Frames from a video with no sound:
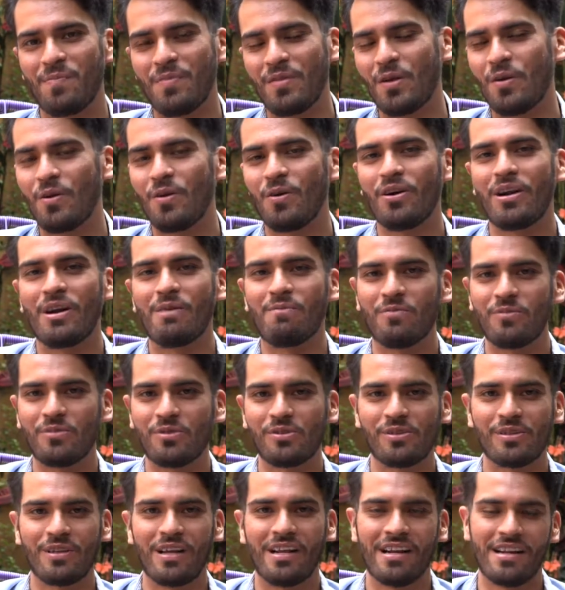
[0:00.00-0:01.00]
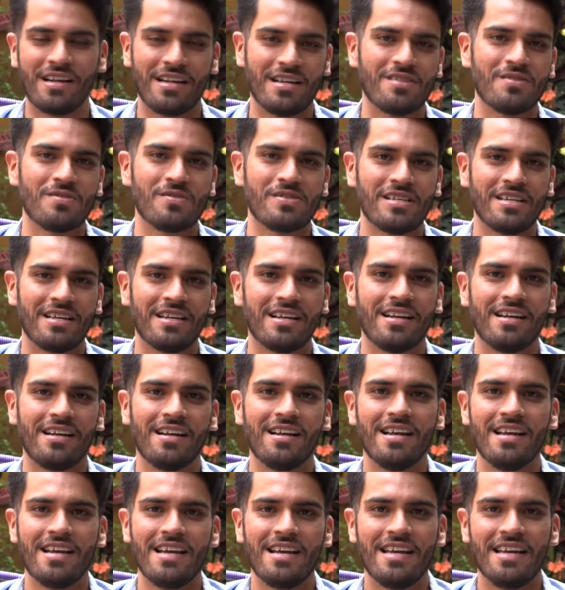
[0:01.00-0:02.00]
no logramos reducir el
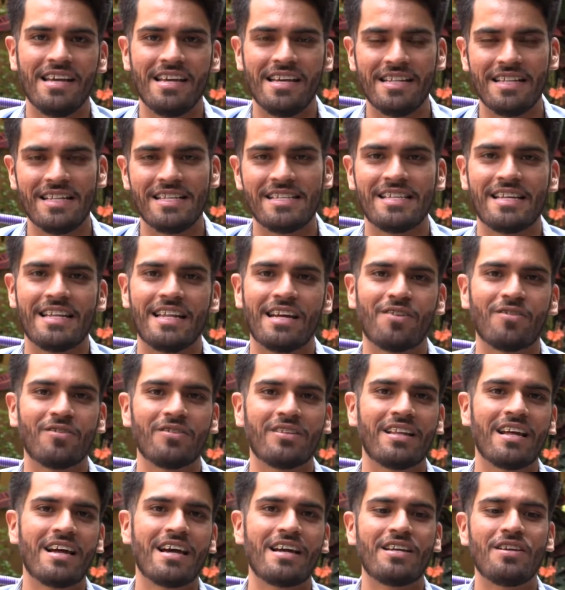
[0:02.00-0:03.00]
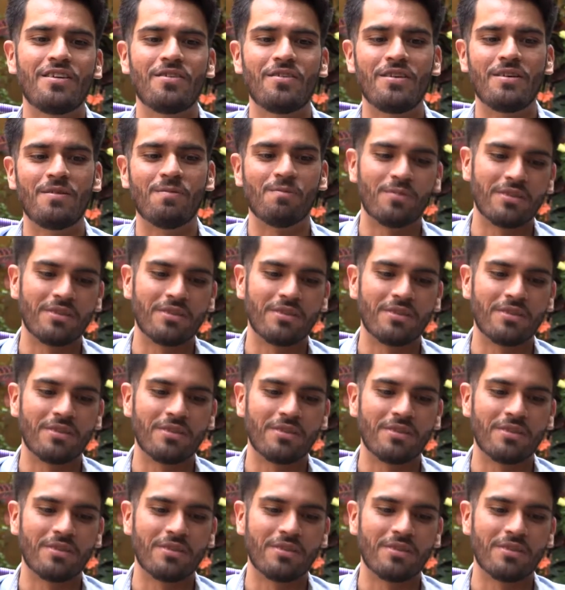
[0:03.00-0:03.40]
índice de contagio y